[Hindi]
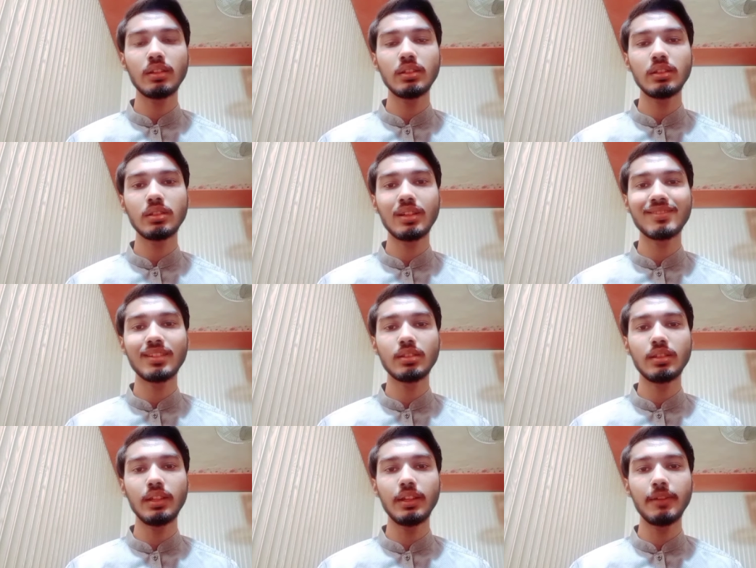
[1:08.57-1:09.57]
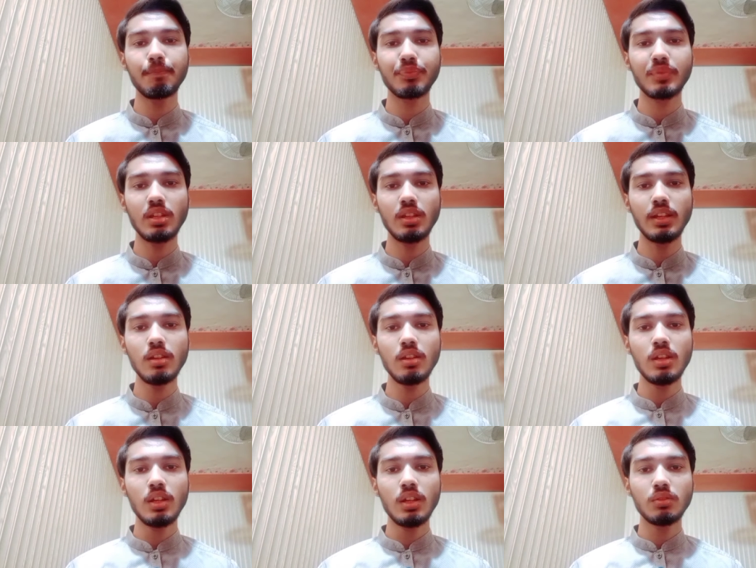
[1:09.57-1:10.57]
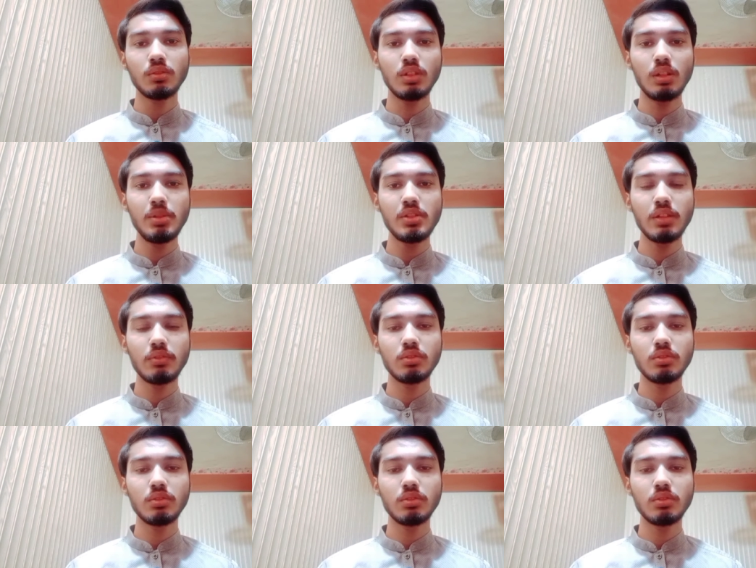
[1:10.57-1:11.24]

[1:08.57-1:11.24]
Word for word: कर सकते हैं ठीक है तो अभी जो है वो